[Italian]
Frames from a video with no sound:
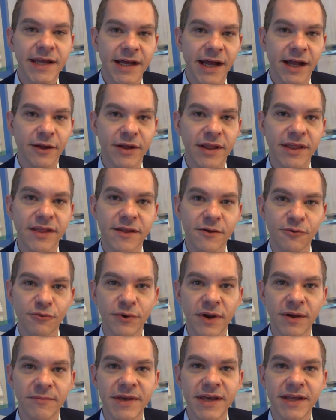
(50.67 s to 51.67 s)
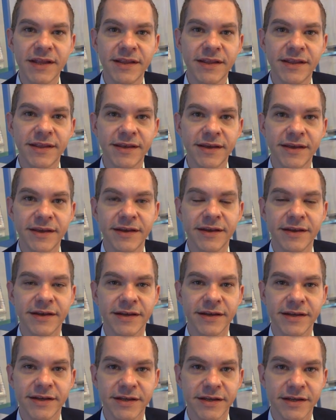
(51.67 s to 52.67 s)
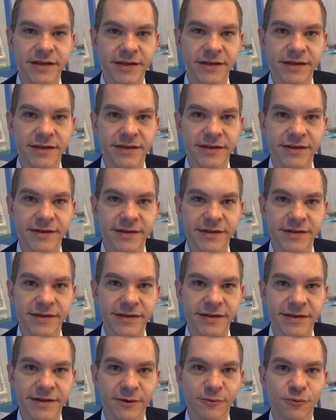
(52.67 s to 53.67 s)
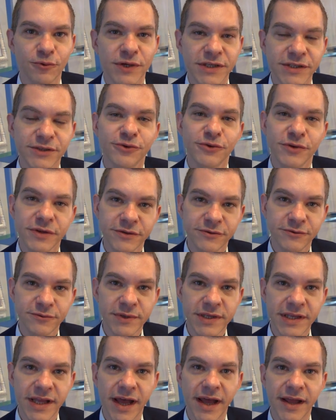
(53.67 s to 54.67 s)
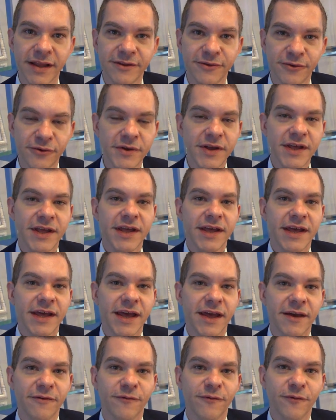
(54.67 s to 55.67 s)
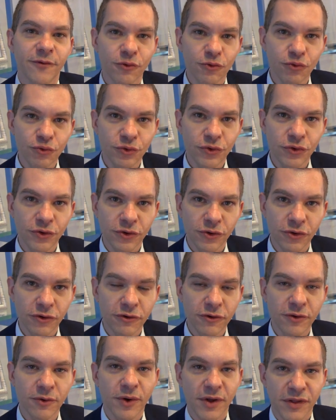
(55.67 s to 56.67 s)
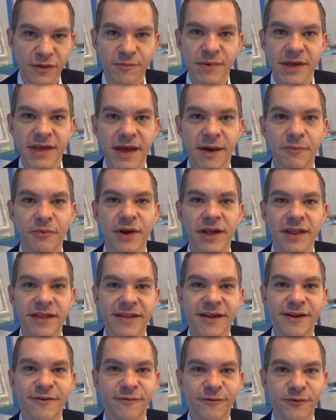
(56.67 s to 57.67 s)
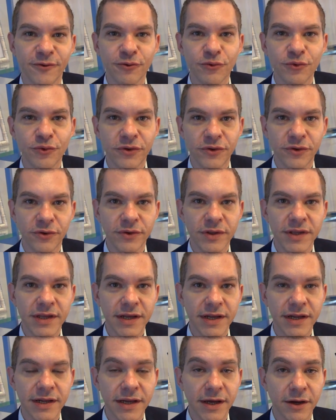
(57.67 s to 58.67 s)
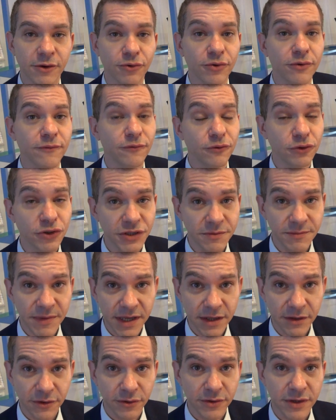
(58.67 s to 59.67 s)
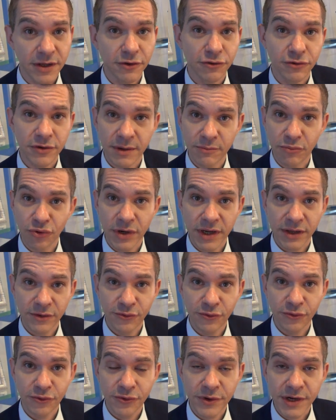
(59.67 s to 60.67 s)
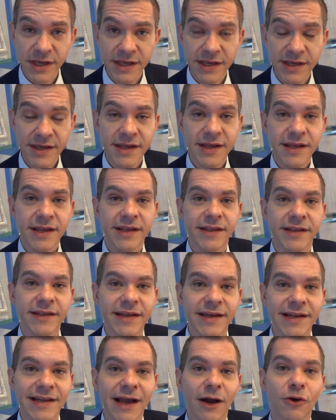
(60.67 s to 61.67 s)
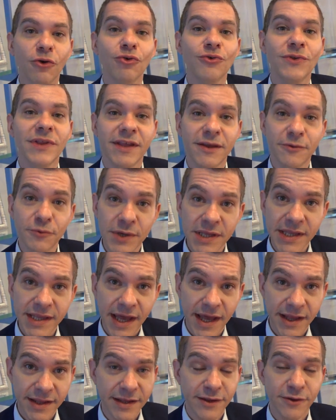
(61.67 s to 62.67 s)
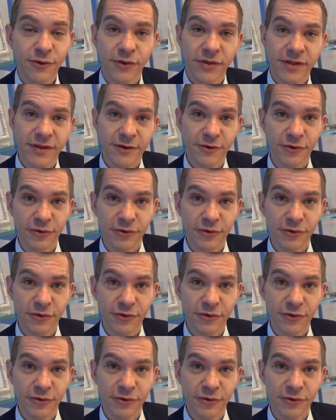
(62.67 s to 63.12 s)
Allora, sicuramente eh, questo risultato è frutto frutto, o auspichiamo che sia il frutto, del coinvolgimento dei collaboratori, della continuità dei nostri